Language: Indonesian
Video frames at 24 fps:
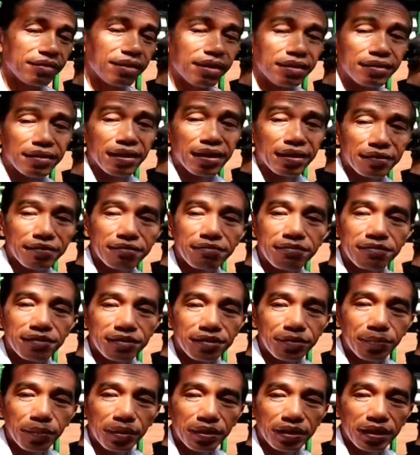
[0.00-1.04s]
Nanti yang
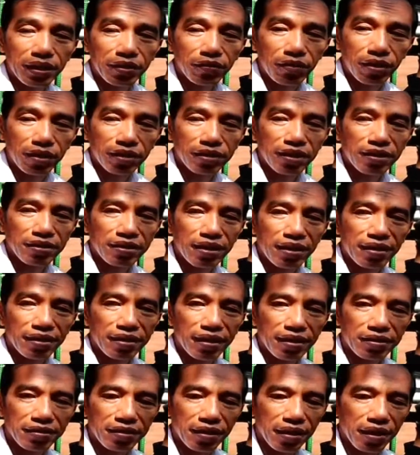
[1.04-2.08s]
seperti itu yang kita
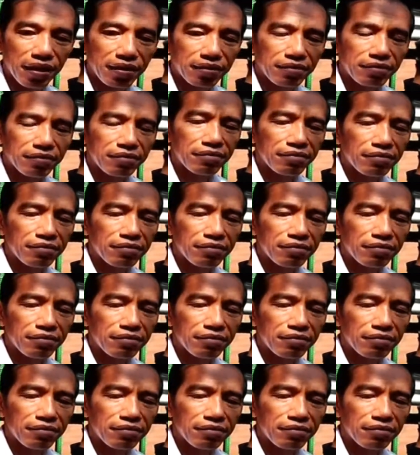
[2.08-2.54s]
carikan jalan